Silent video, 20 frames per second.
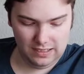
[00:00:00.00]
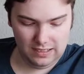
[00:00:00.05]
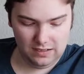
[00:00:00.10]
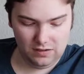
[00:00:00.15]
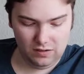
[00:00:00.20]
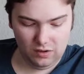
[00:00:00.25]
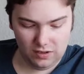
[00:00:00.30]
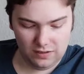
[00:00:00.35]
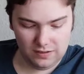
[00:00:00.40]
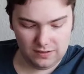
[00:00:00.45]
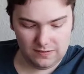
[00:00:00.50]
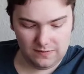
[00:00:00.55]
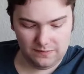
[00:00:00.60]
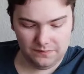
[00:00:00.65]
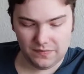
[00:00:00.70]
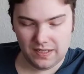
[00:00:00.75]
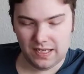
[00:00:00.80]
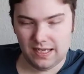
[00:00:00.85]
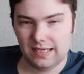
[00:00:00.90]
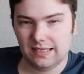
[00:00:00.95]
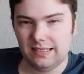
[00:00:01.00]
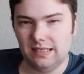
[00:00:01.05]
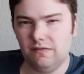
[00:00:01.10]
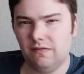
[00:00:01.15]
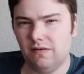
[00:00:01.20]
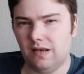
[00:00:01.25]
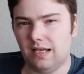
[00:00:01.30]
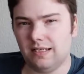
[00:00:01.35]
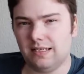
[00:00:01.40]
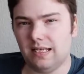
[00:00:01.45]
Leute, die
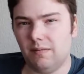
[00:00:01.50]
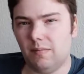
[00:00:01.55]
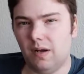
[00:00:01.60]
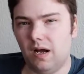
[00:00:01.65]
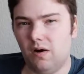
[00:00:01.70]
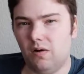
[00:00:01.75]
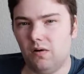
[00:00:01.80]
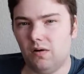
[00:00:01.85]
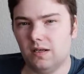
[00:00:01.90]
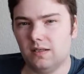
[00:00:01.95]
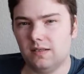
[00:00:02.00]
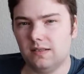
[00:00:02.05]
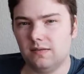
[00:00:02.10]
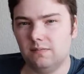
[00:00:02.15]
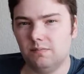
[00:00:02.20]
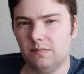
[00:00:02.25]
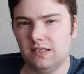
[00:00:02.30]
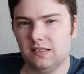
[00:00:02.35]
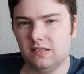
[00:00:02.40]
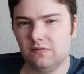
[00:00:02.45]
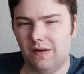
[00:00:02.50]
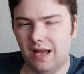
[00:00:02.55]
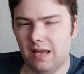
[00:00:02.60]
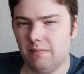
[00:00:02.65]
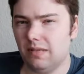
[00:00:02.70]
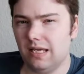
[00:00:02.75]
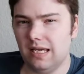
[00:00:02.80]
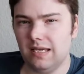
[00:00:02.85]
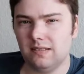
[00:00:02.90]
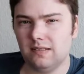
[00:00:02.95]
vielleicht aber auch mit
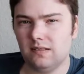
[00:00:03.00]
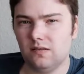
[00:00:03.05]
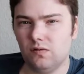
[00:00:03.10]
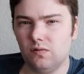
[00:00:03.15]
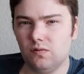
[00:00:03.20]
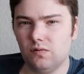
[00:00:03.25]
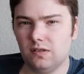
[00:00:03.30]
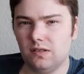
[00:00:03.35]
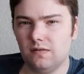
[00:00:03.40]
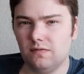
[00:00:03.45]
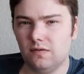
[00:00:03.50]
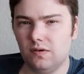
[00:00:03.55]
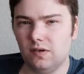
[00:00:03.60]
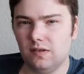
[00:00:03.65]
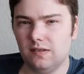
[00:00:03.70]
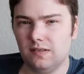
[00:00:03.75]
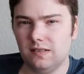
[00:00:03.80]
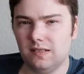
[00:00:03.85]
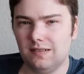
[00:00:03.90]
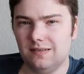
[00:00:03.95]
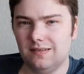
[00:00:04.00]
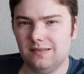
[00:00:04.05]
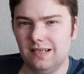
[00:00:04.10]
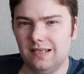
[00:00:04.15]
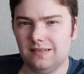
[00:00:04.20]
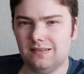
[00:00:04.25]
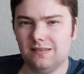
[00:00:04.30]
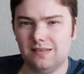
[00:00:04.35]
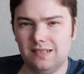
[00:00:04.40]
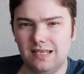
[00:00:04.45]
Swipe-Gesten groß geworden sind,
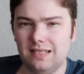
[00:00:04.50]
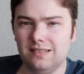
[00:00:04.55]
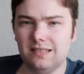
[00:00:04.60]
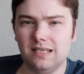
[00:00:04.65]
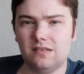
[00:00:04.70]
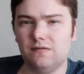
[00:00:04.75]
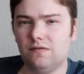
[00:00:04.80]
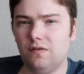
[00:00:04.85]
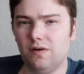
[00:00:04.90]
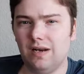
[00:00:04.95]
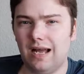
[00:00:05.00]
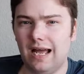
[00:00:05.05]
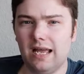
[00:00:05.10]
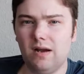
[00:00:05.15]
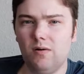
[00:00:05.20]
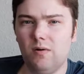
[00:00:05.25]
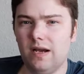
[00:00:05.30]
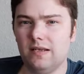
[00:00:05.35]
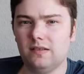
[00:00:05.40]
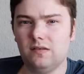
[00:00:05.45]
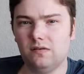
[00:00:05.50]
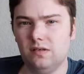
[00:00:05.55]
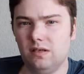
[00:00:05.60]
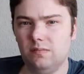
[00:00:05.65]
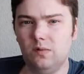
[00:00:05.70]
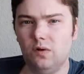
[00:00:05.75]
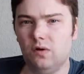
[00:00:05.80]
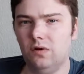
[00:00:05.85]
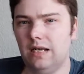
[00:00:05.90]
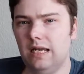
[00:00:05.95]
jetzt jenseits von iOS und
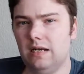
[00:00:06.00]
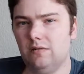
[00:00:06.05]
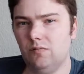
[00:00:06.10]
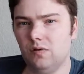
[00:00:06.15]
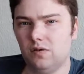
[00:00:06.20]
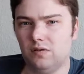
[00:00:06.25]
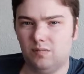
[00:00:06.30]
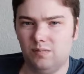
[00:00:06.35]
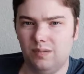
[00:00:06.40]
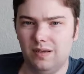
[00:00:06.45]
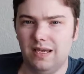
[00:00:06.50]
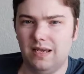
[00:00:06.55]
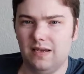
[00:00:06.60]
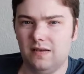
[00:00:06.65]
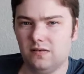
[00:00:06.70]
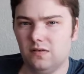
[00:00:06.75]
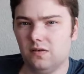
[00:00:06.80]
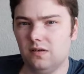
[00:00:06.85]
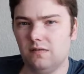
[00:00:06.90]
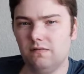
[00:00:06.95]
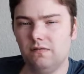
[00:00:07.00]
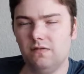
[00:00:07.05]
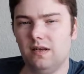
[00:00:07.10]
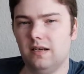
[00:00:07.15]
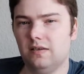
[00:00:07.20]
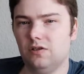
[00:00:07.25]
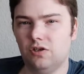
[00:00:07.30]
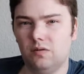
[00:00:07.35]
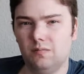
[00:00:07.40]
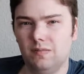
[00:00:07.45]
dem neuen Android P, sondern
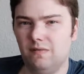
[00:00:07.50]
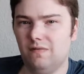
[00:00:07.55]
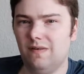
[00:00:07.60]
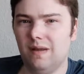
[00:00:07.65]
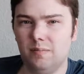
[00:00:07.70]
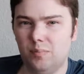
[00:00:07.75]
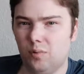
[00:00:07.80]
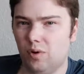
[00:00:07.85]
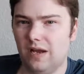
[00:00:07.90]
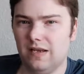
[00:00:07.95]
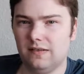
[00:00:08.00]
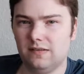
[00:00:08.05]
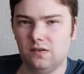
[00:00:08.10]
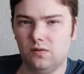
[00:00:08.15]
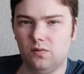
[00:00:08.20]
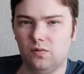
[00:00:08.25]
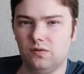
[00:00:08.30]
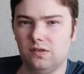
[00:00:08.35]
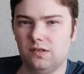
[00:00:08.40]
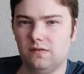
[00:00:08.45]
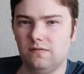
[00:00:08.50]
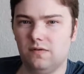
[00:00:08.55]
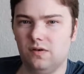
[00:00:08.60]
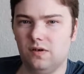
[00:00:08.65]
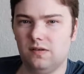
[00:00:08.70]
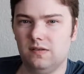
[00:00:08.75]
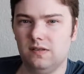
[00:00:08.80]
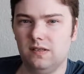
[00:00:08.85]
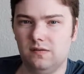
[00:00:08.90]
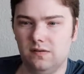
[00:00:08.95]
vielleicht schon mit WebOS groß
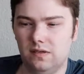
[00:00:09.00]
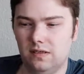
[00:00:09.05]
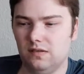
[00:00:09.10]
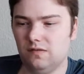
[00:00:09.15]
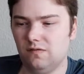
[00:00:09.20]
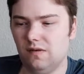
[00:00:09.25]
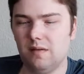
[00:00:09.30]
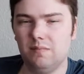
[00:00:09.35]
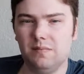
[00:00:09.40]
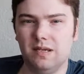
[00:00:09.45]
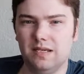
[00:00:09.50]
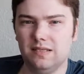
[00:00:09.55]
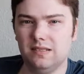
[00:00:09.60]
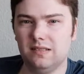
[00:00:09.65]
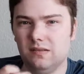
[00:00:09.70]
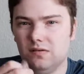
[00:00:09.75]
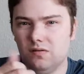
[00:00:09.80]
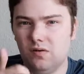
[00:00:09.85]
geworden sind und den Swipe-Gesten